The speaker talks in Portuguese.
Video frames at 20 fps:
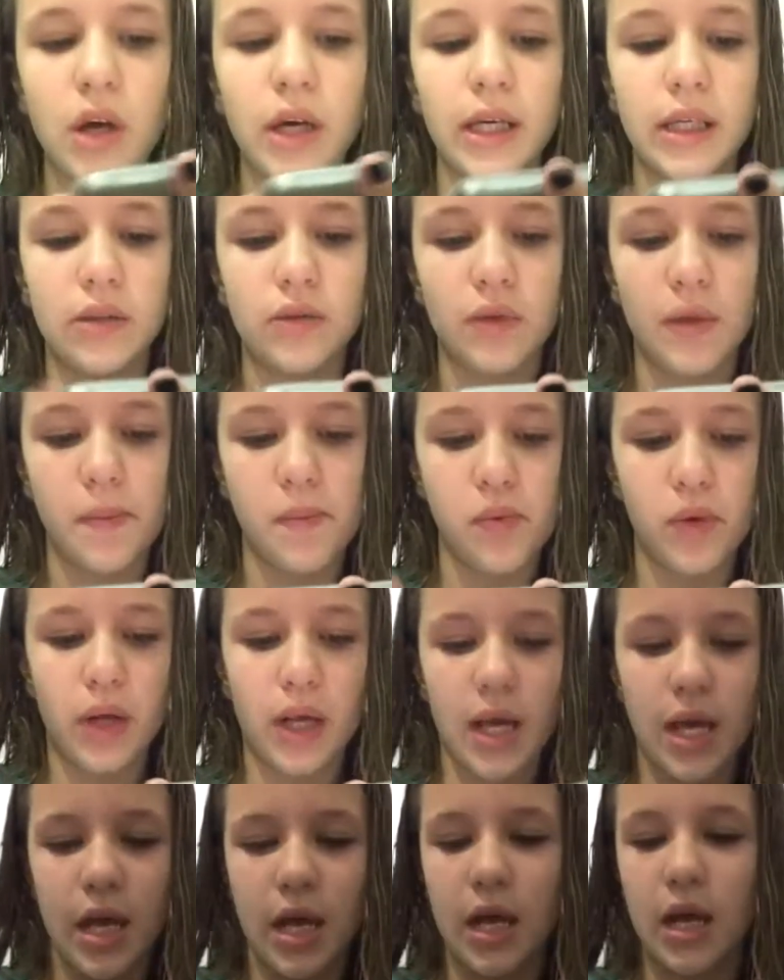isso, é
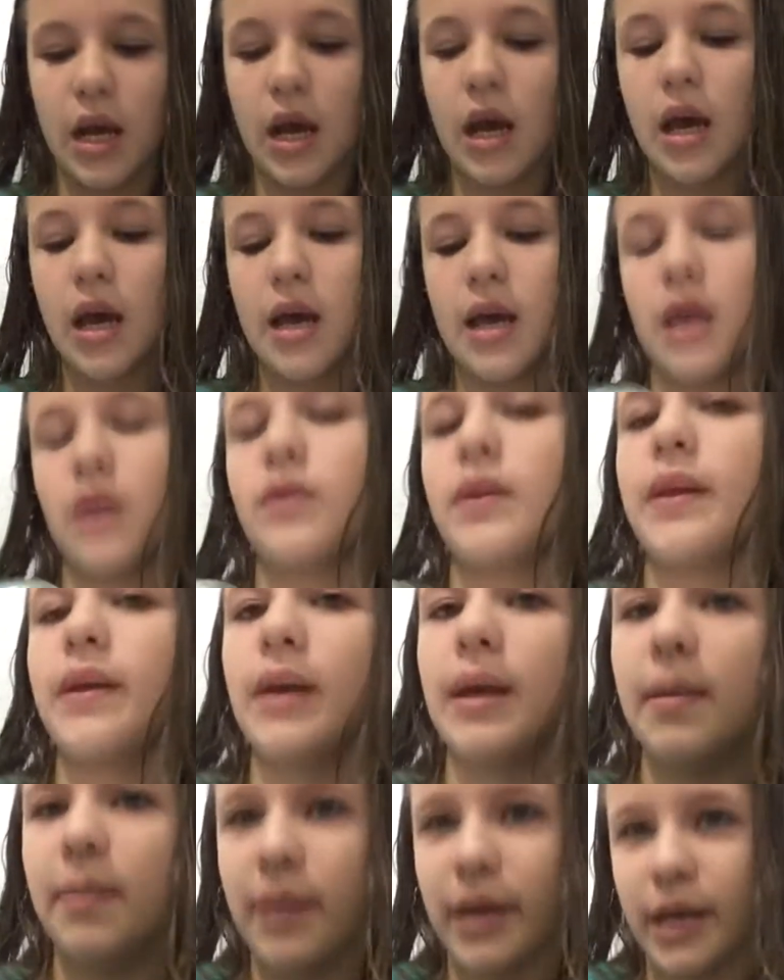porque eu
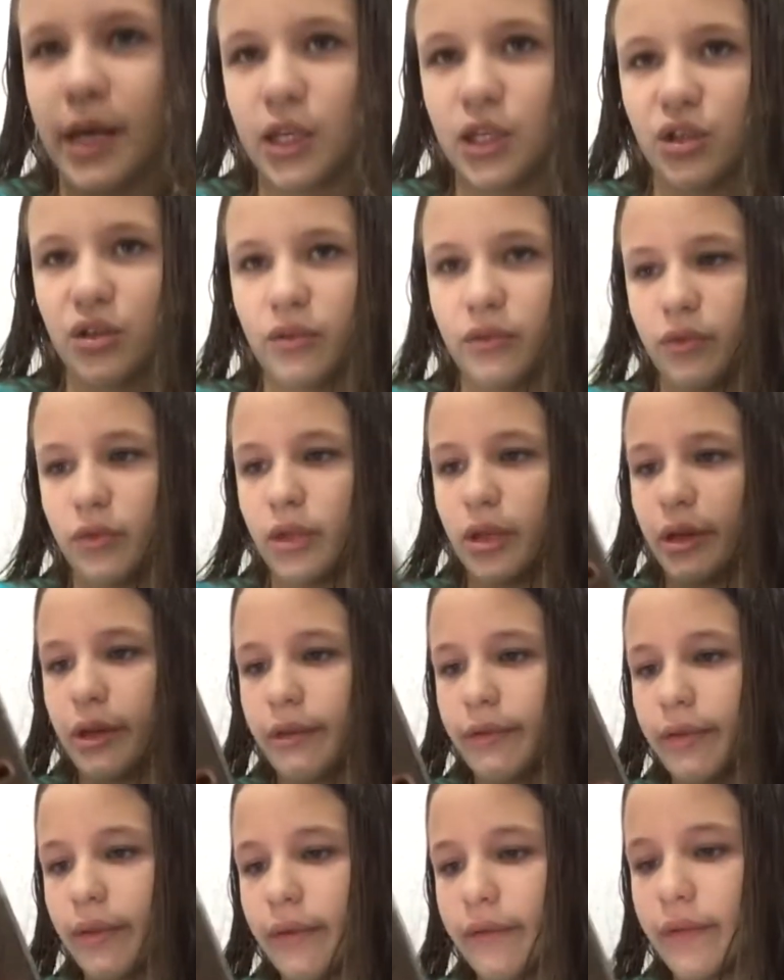tenho aplicativo e aqui
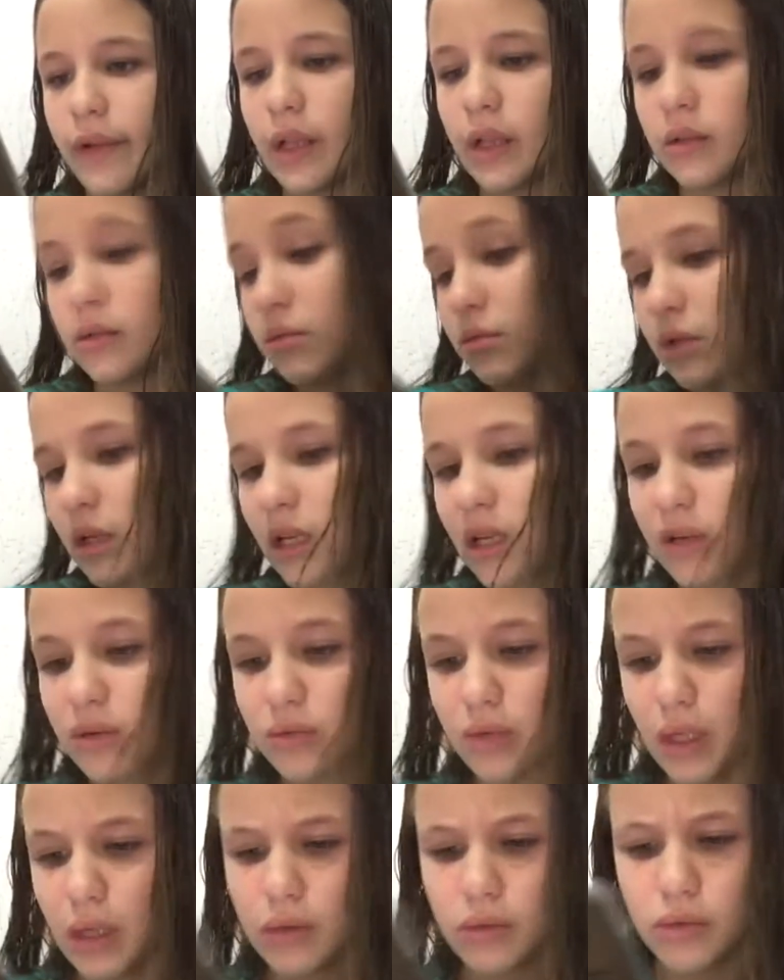tá falando que eu
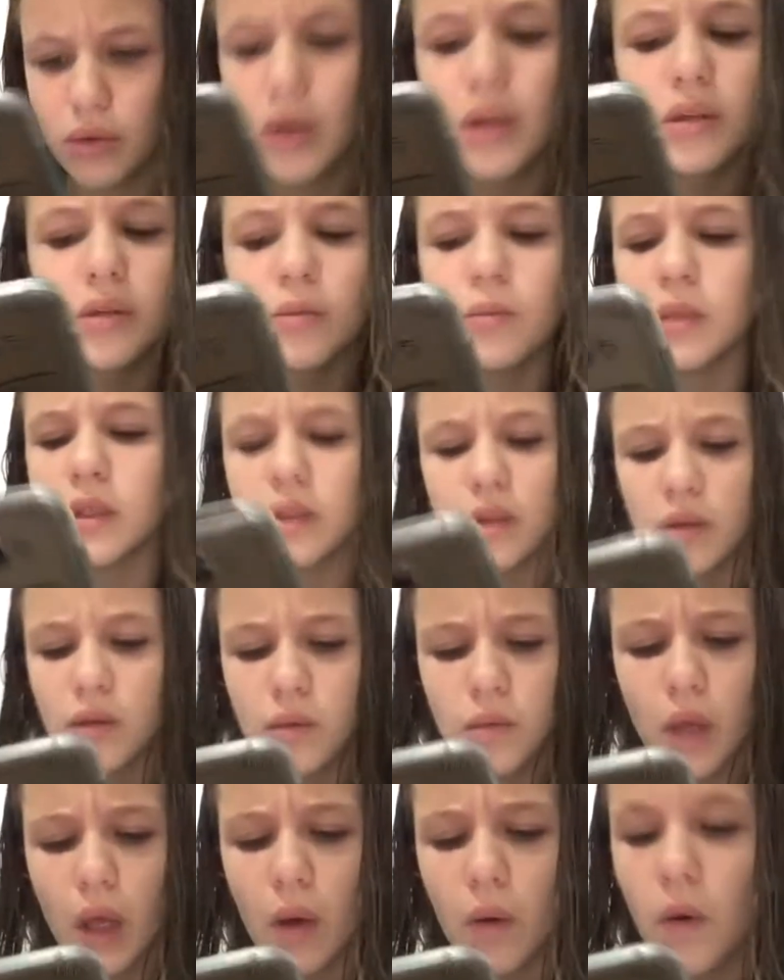tenho só isso, mas eu não
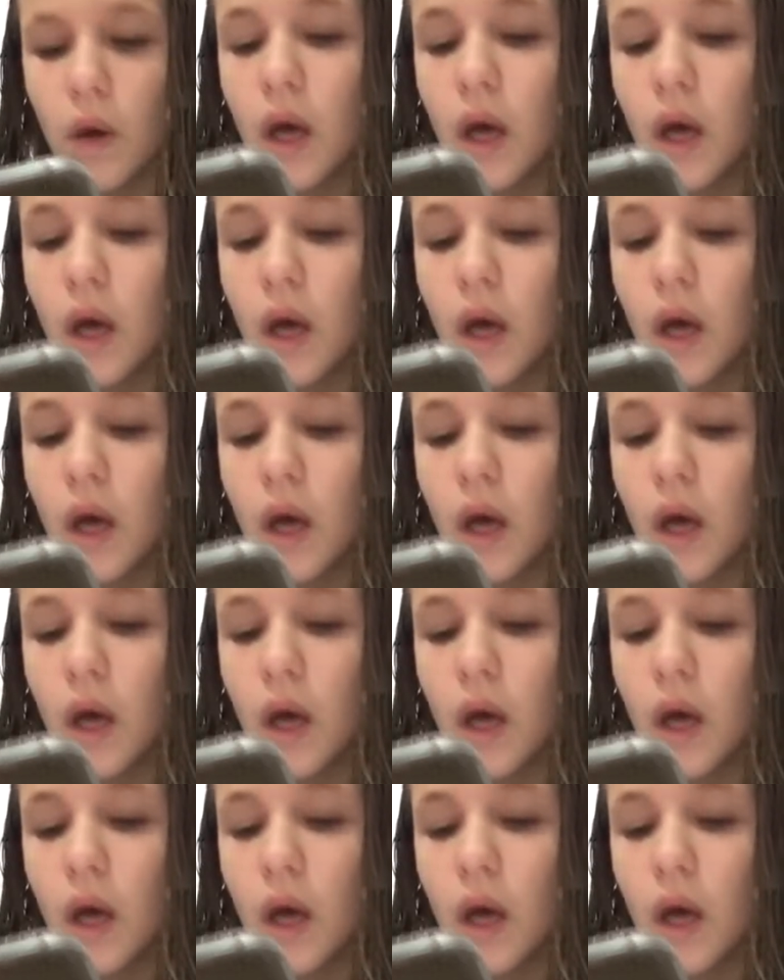tenho.